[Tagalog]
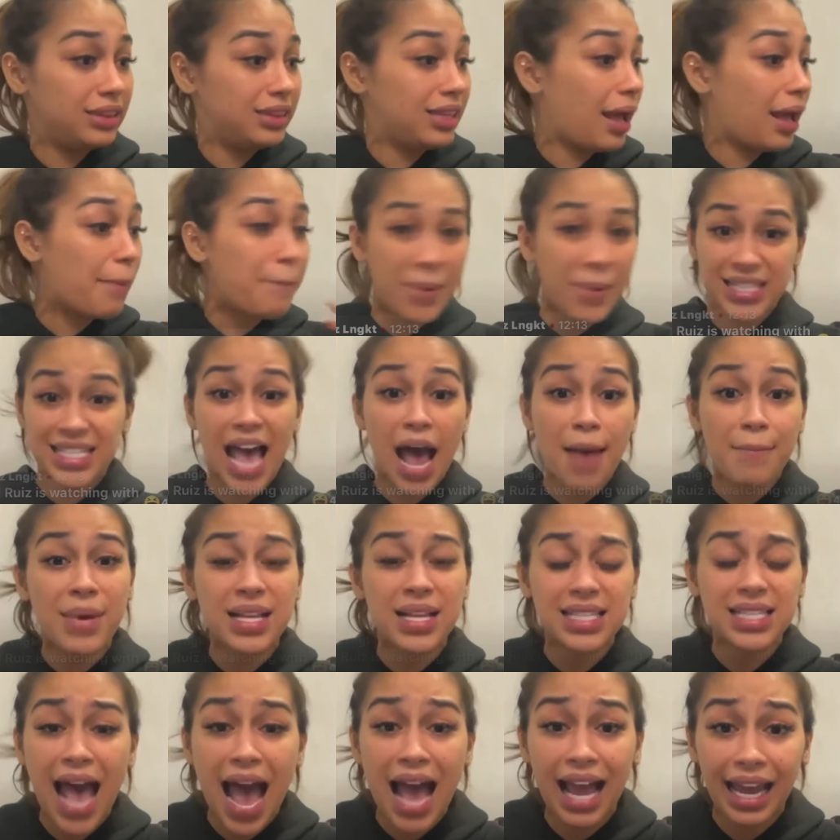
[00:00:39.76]
nakapasama na, na,
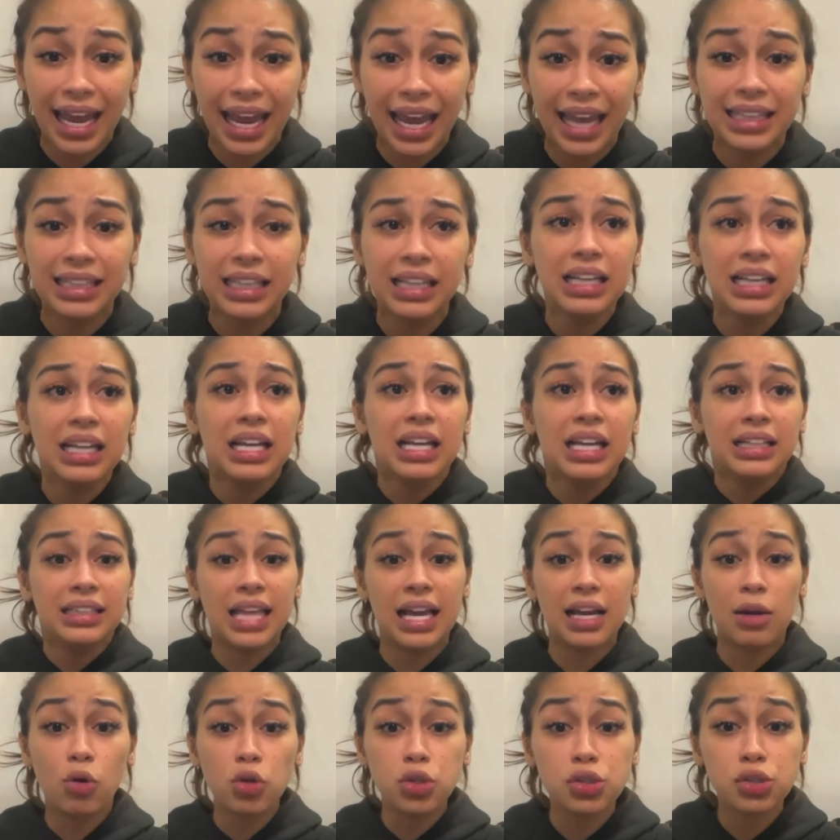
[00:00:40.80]
na, sa akin,
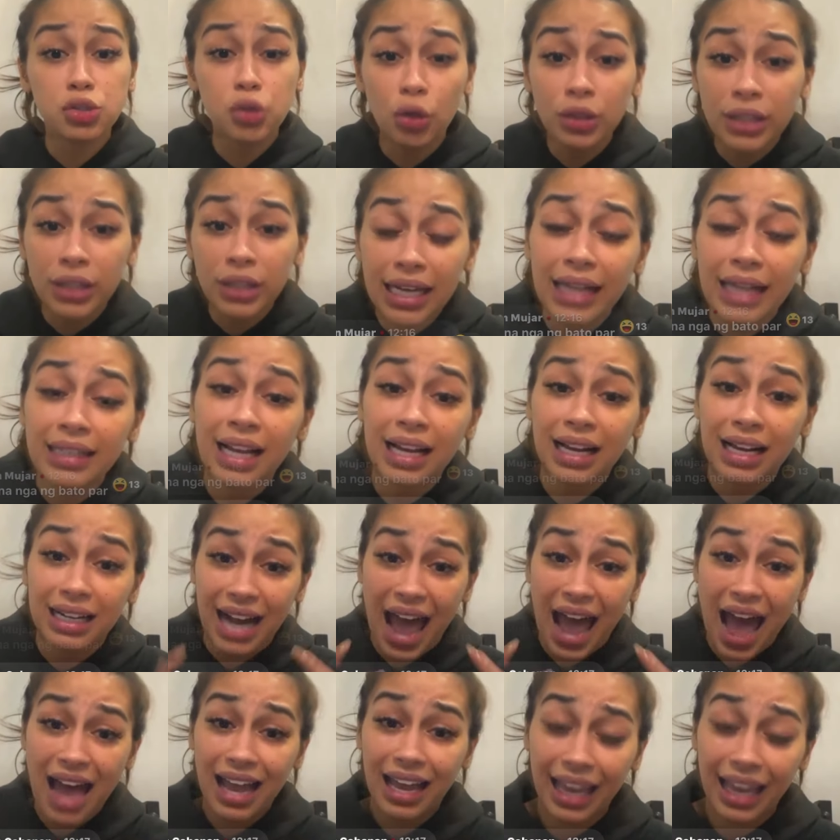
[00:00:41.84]
na gusto nila ng
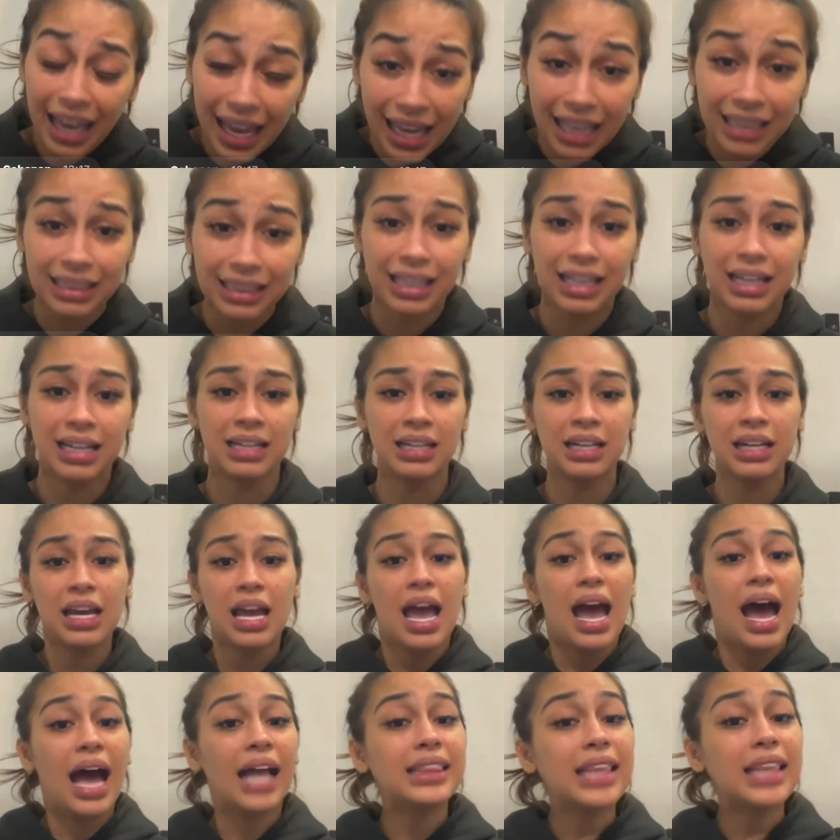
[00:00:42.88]
racket.
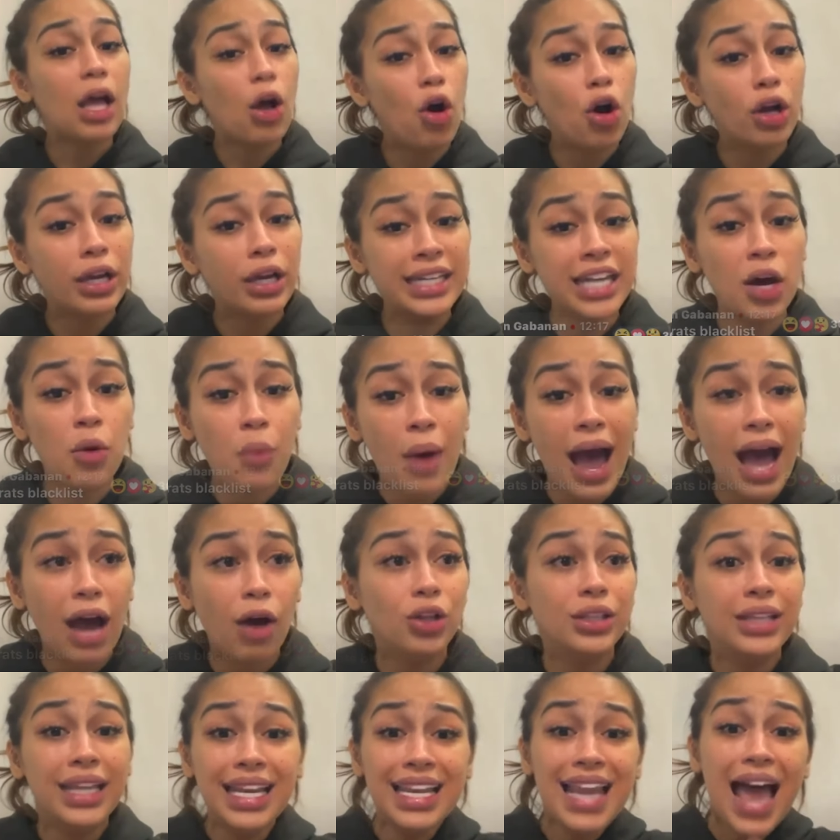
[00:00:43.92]
At ako, ginawa
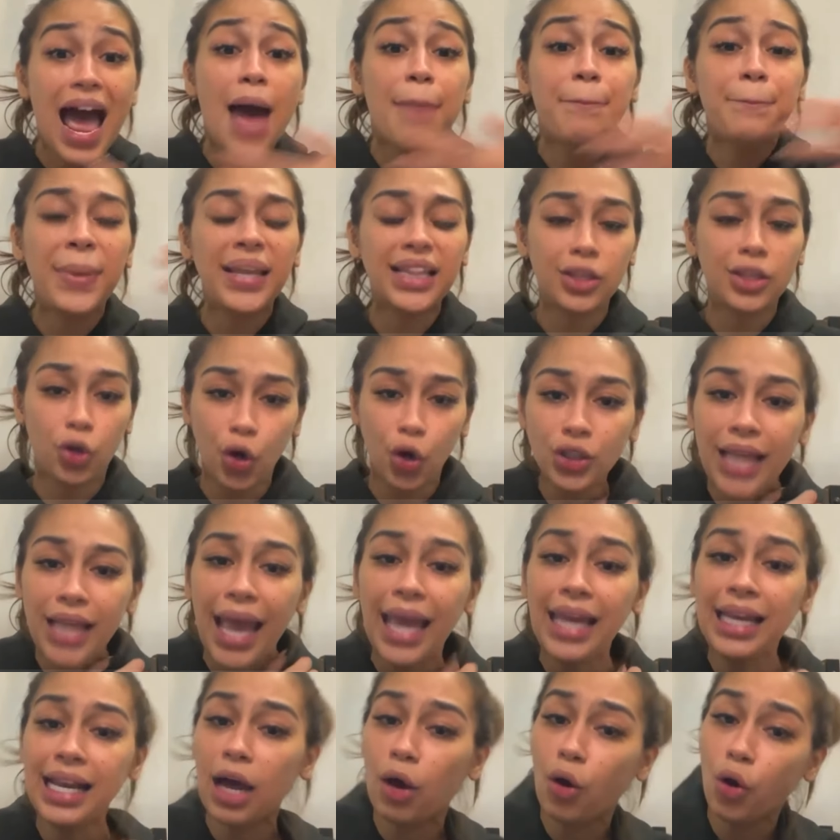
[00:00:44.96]
ko, nilapit ko
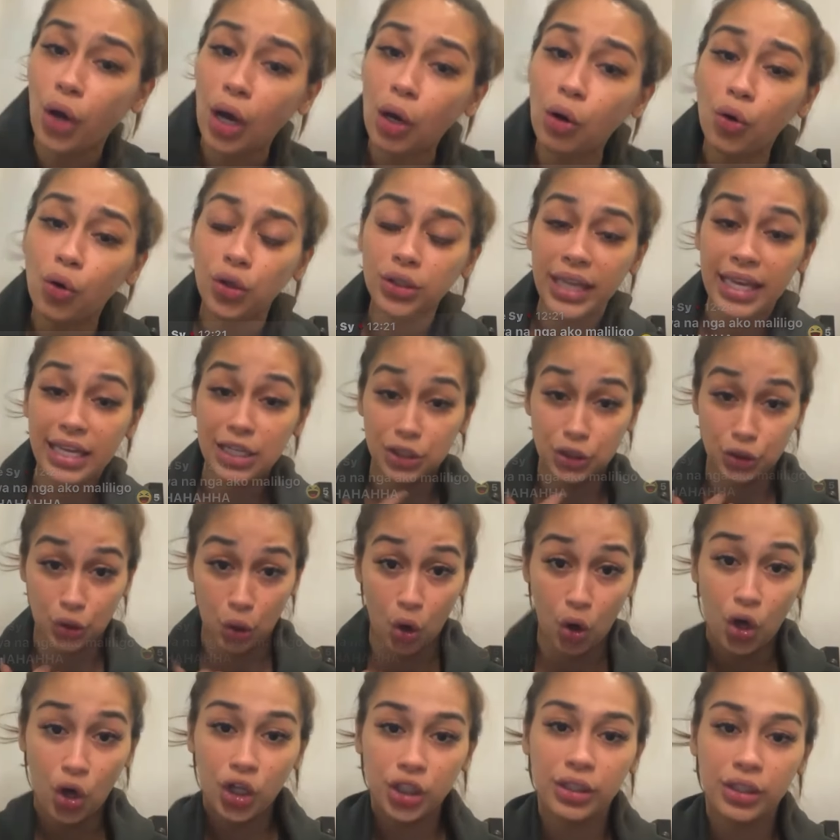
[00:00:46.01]
dahil ako ang
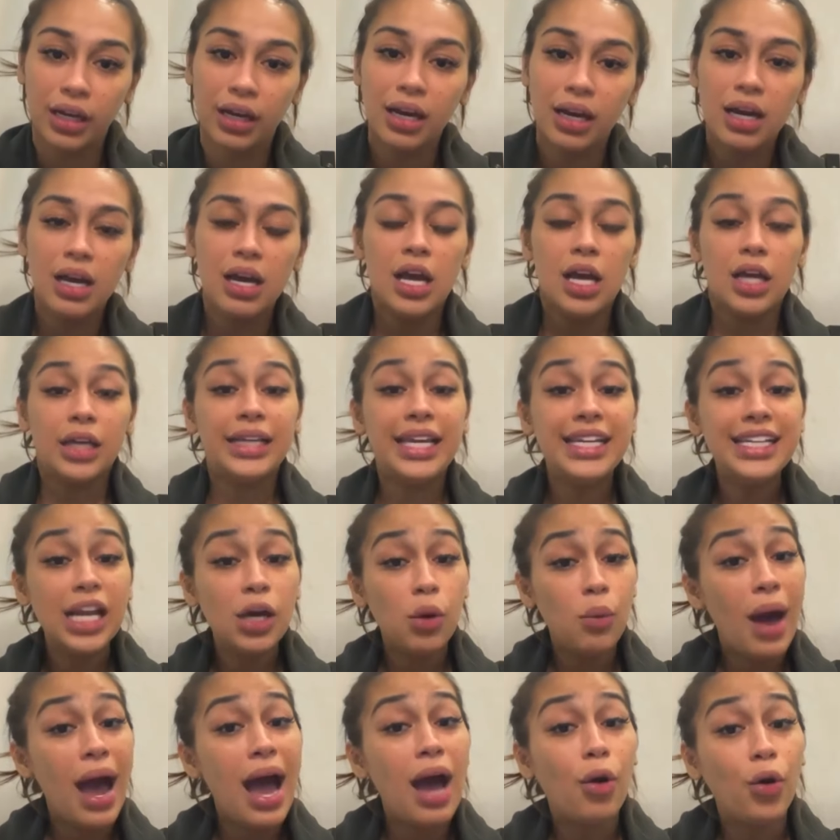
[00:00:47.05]
koneksyon.
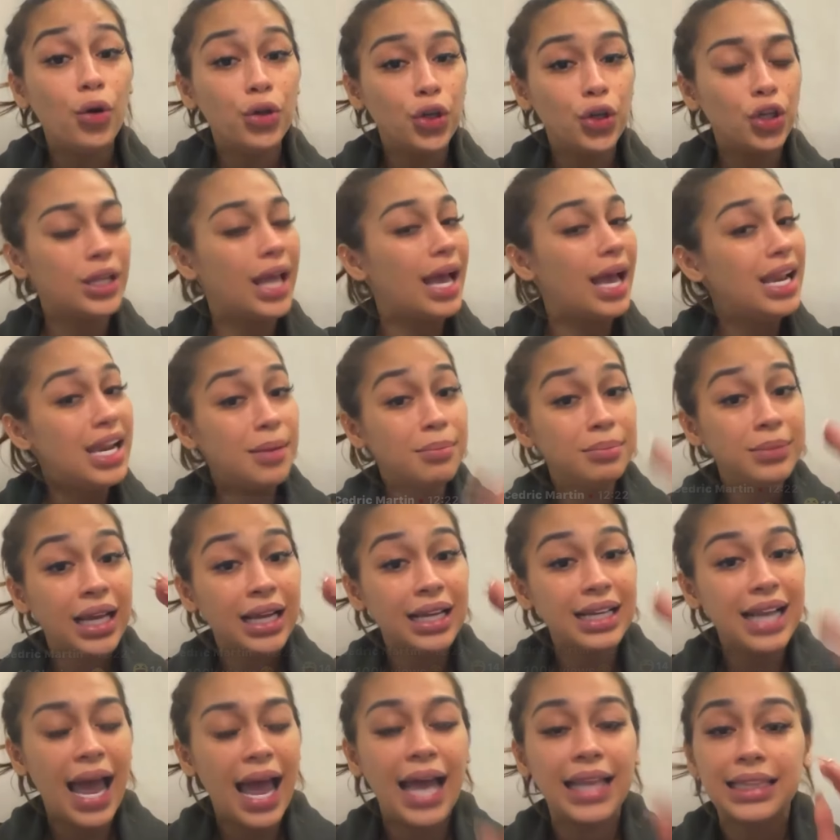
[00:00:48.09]
Ginawa ko yun, alam
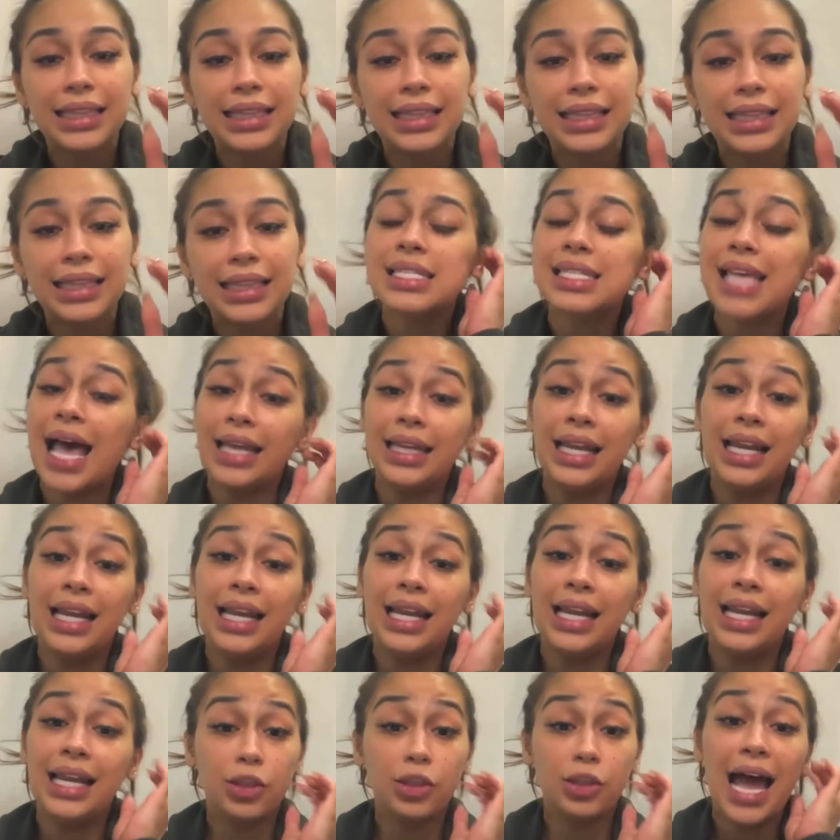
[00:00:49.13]
ng lahat yan. Sana
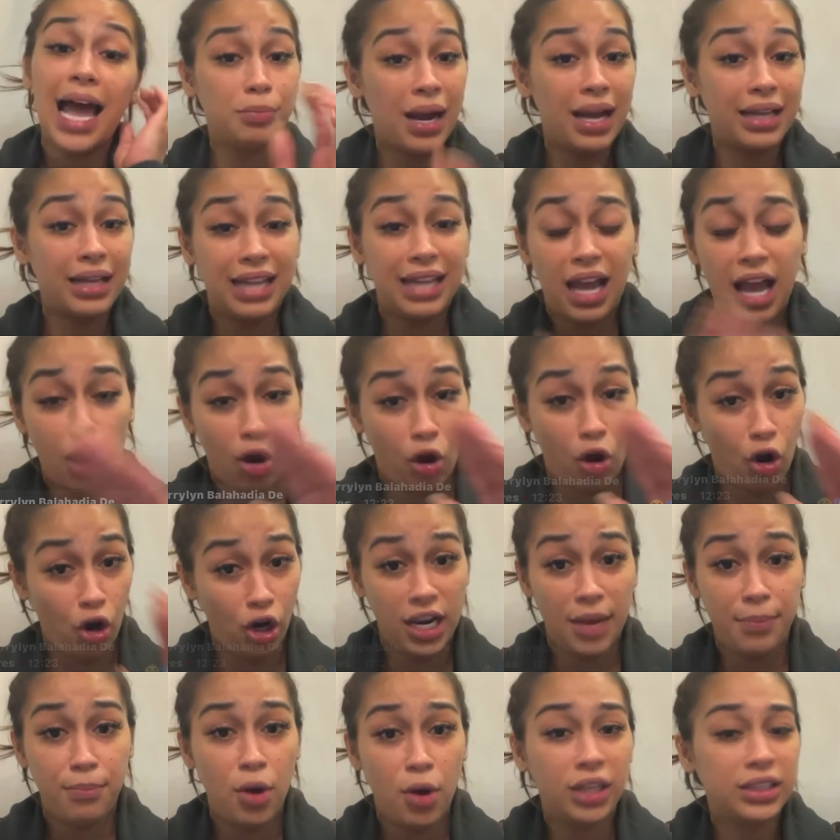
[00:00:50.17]
lahat ng mga
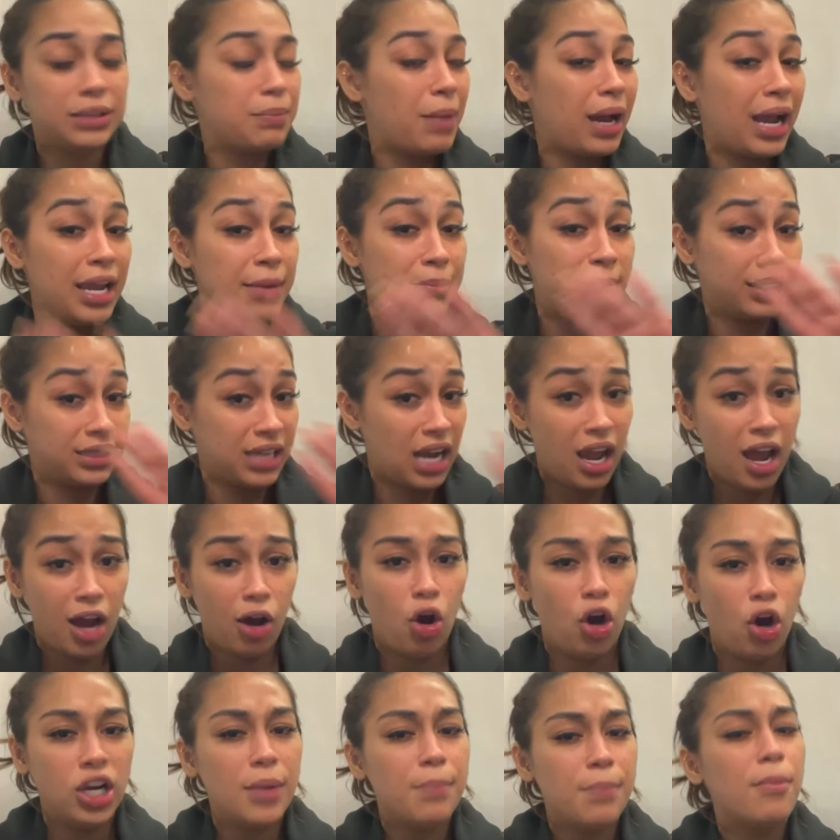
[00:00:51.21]
nakakolab mo at mga ibang
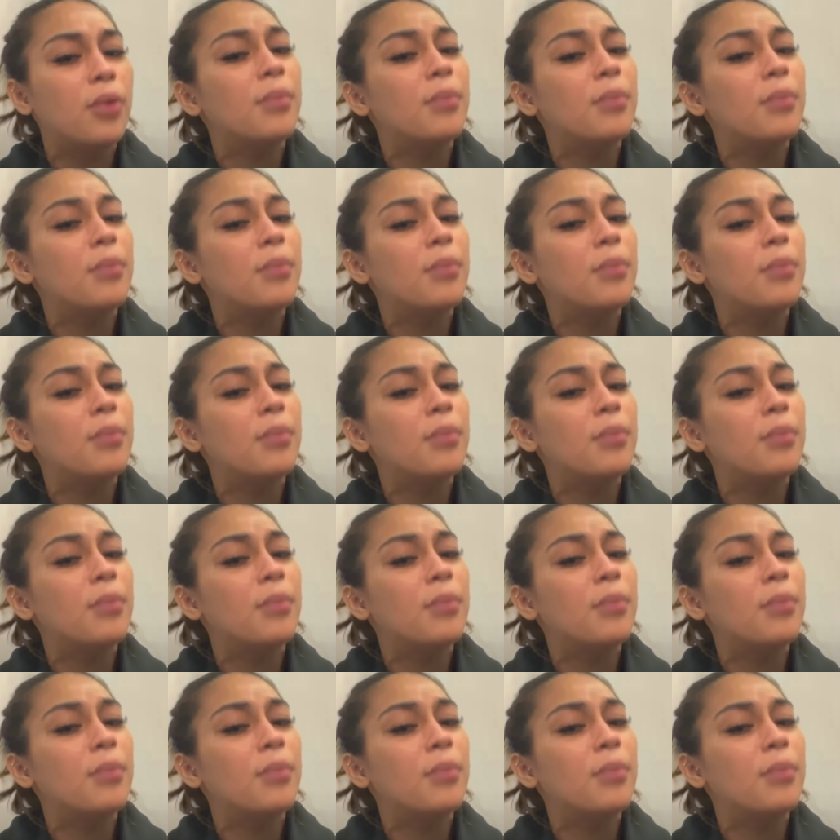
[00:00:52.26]
nakakolab mo